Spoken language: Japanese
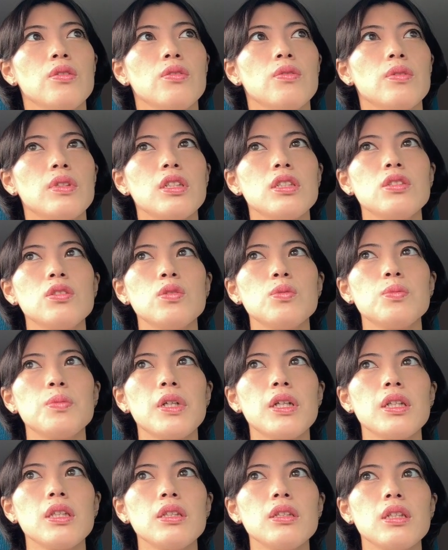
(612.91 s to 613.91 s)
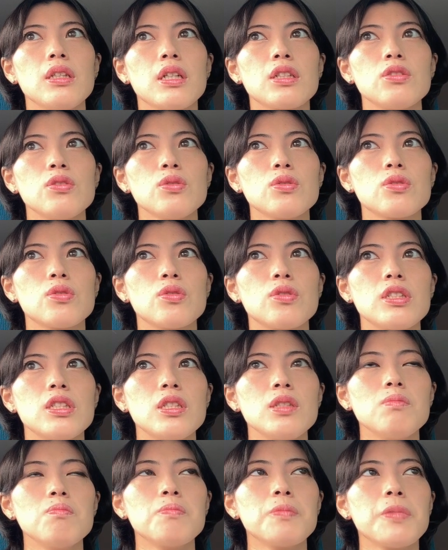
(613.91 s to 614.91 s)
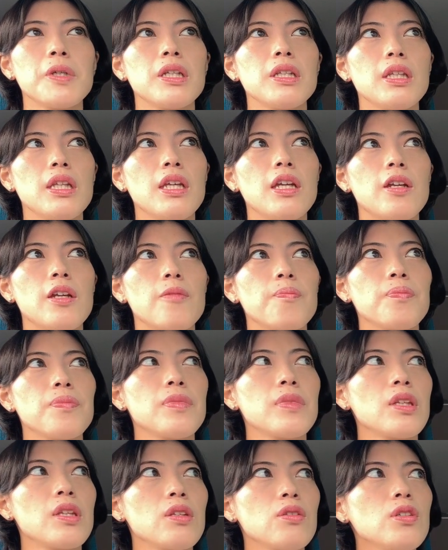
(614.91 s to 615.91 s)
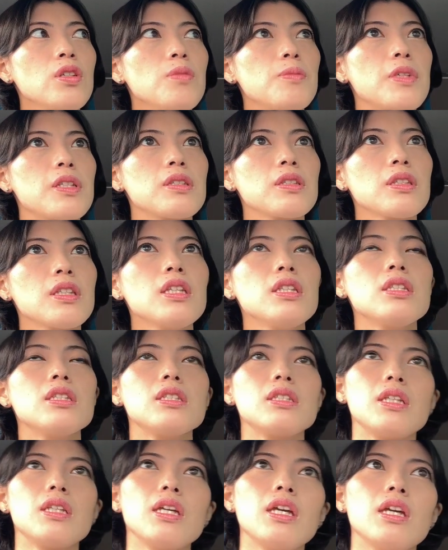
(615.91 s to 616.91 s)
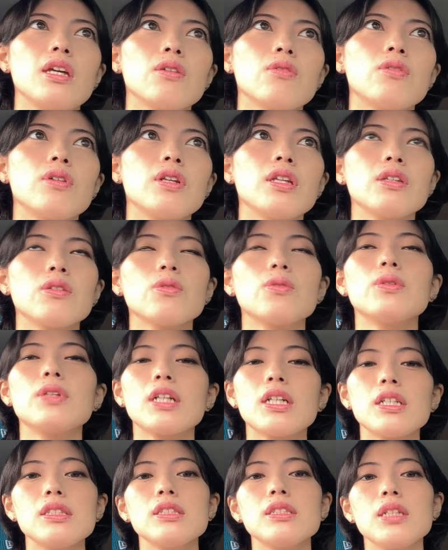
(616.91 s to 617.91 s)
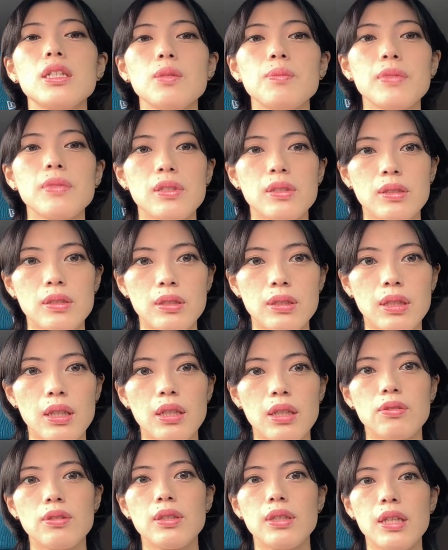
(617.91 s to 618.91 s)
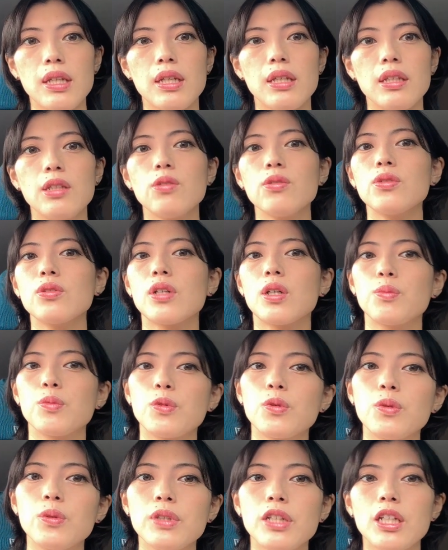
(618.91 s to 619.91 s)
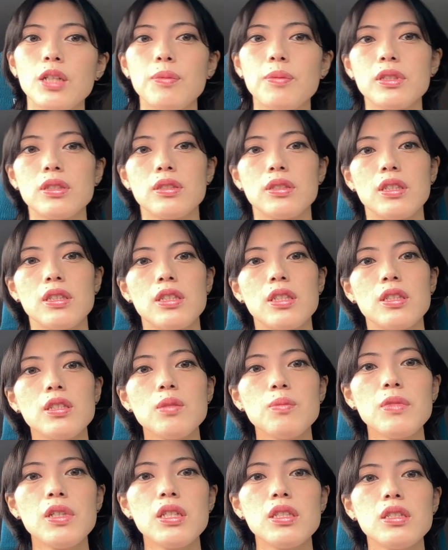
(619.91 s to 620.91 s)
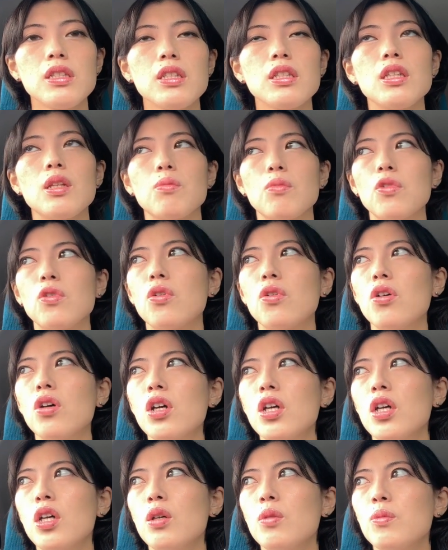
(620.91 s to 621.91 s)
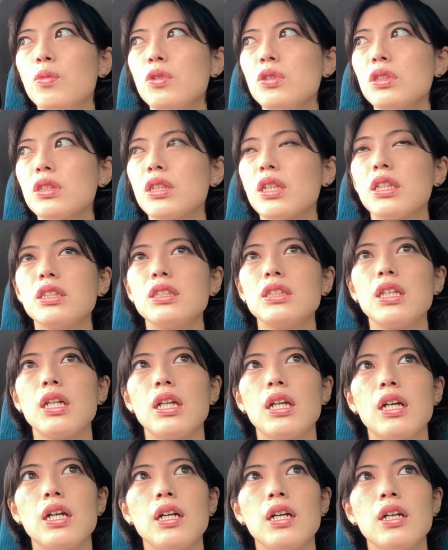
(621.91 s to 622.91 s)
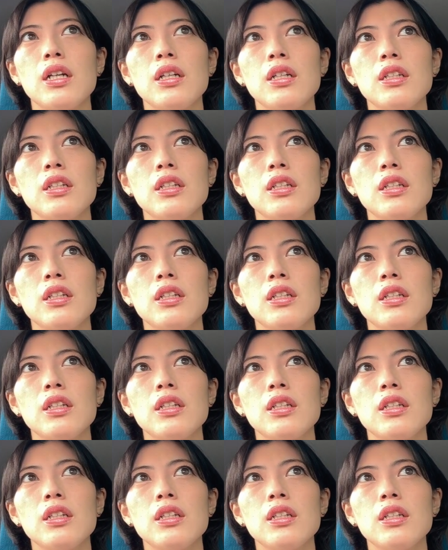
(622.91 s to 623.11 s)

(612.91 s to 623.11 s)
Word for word: 私の場合なんかちょっとそれ心配で例えばスケッチでこれこんな感じになりますって言って色とかもこうなりますって説明しててももしかしたら